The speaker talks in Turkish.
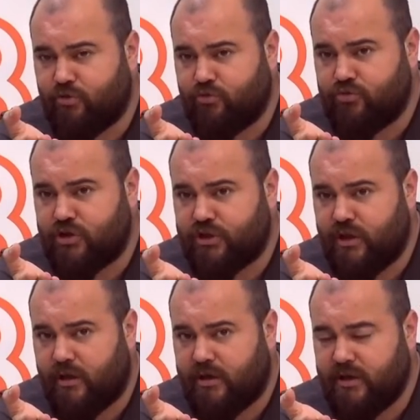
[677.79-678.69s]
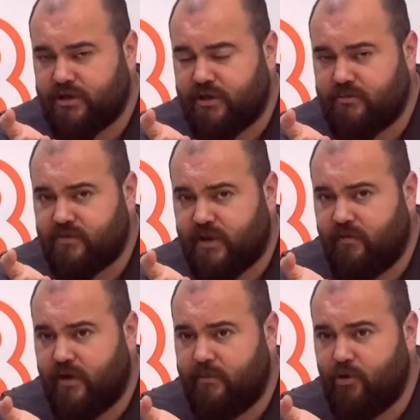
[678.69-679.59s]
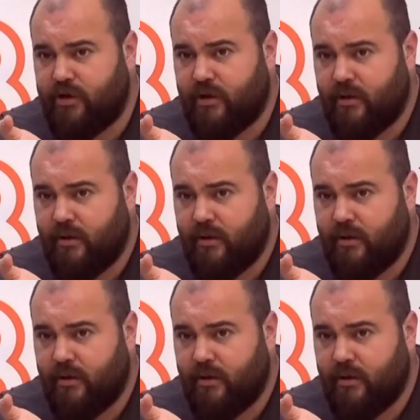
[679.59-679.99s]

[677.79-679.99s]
30 yaşında arkadaşlarımız var. Evlenemiyor ki.